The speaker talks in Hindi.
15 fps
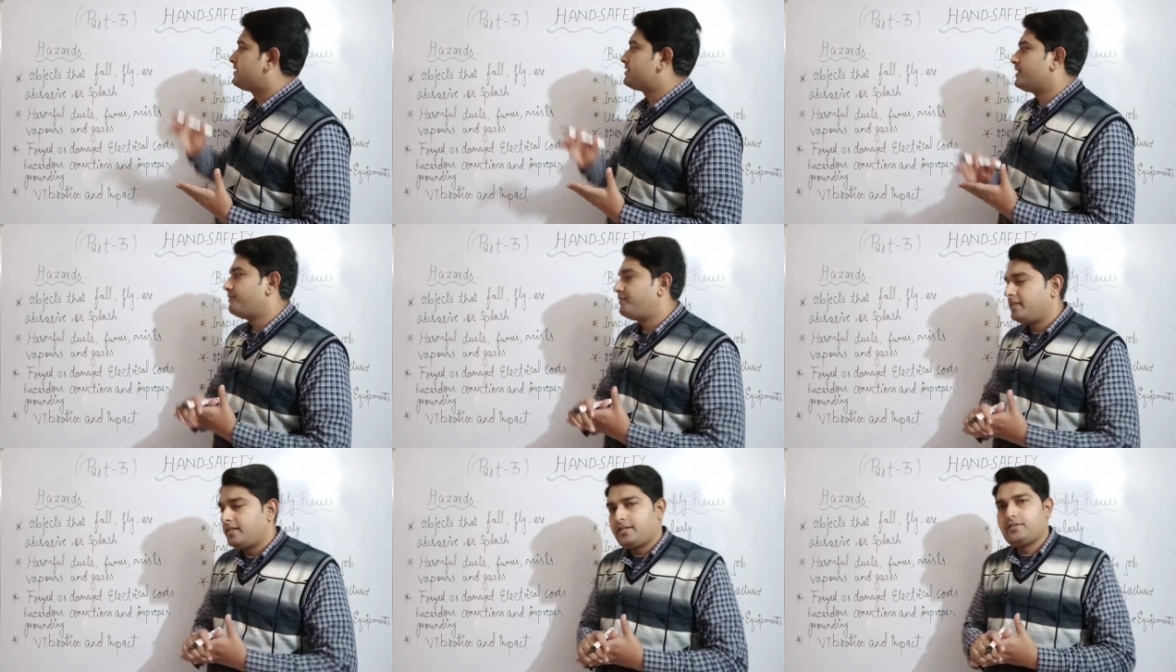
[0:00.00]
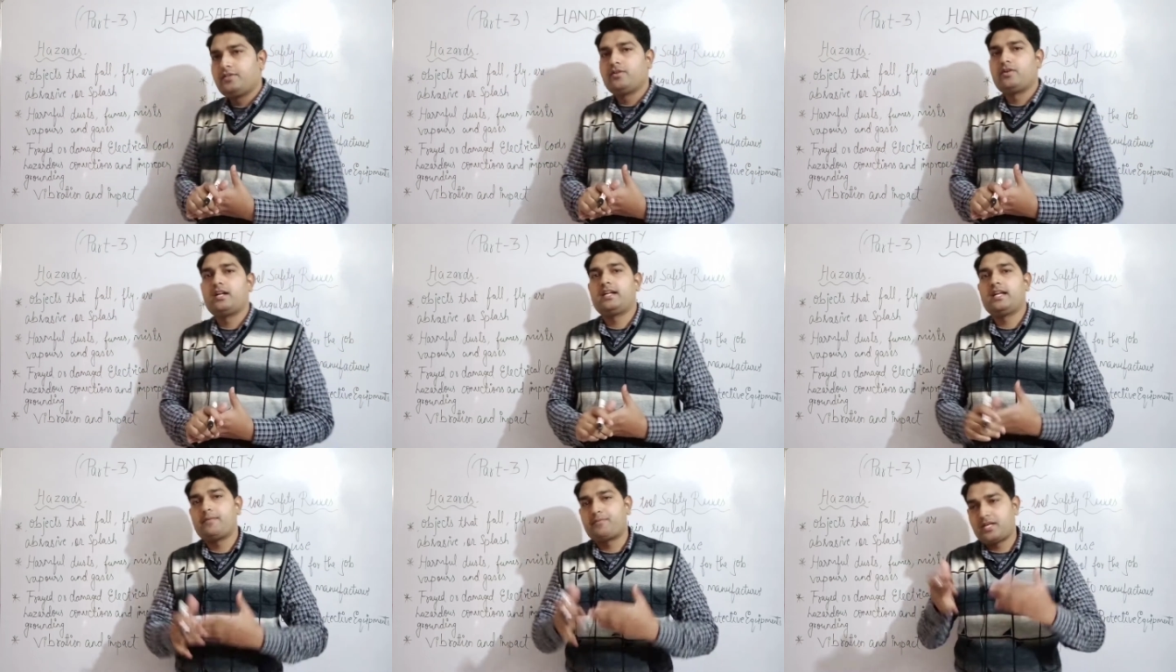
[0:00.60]
सेफ्टी के
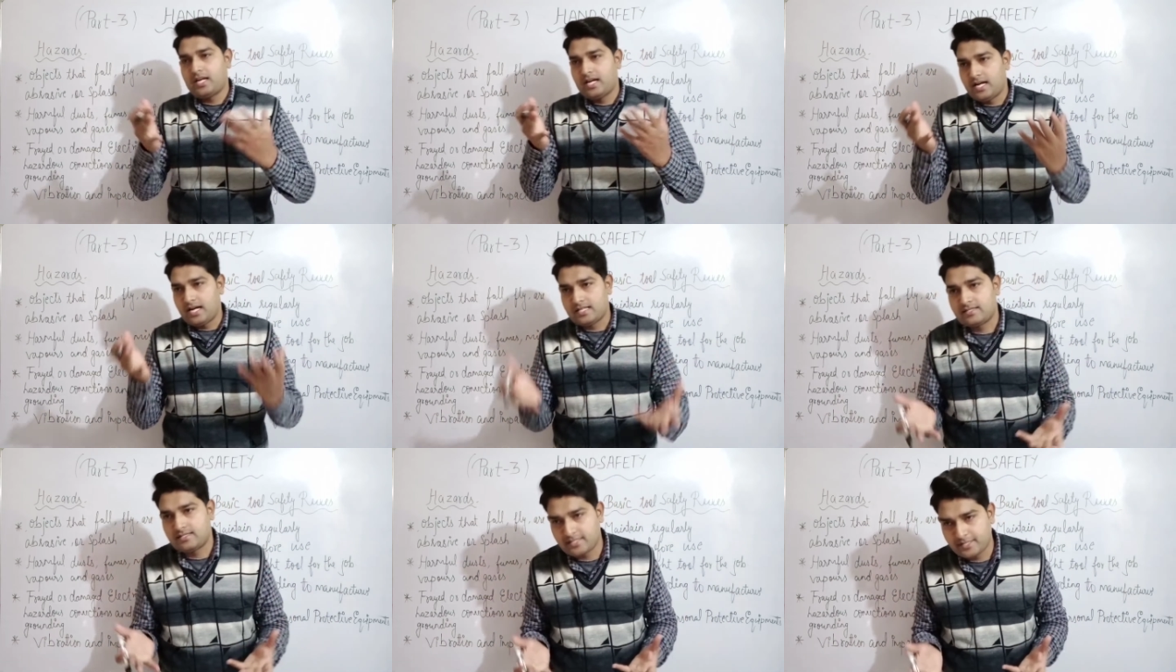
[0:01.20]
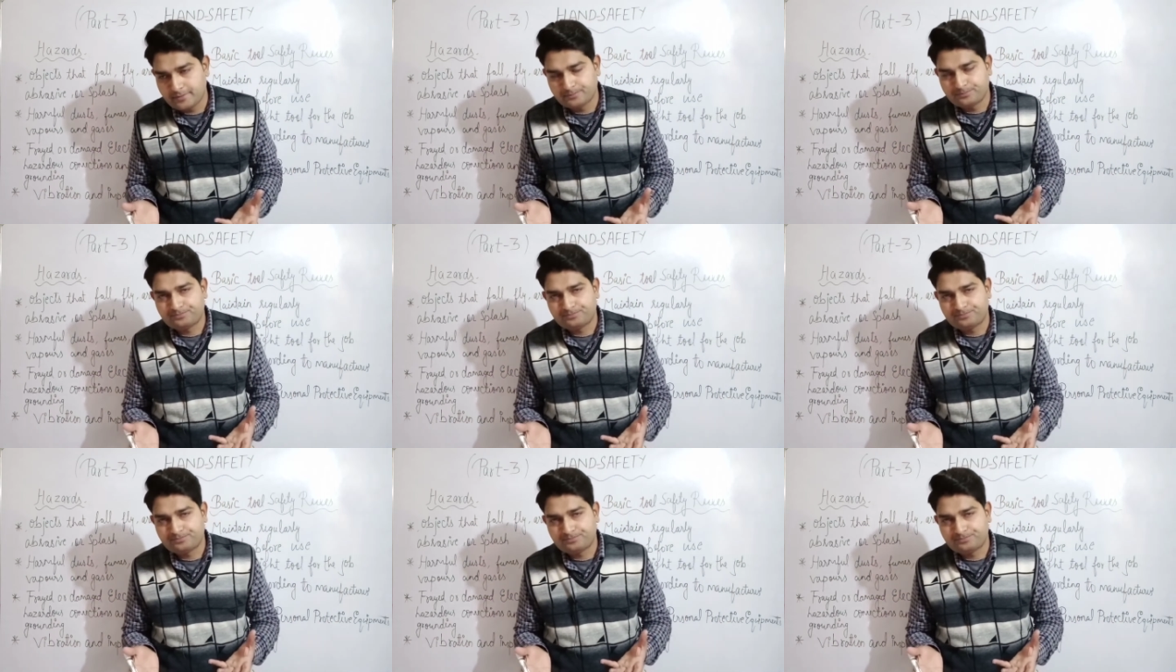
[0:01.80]
दौरान आपके हाथ से